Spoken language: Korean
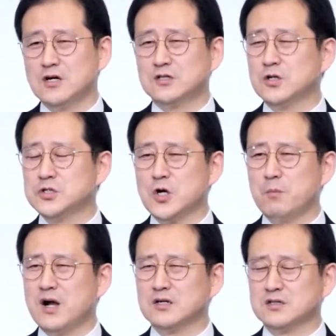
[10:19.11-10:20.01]
그건
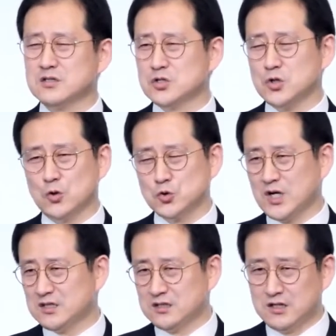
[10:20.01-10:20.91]
정말 큰 저주
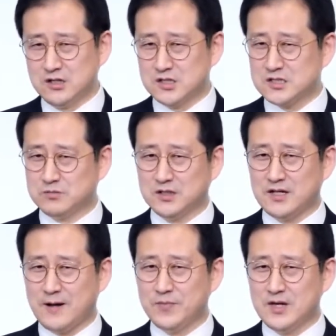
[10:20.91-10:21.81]
같은
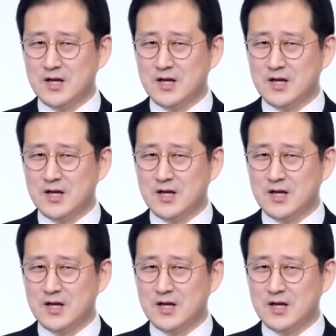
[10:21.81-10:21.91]
일이었습니다.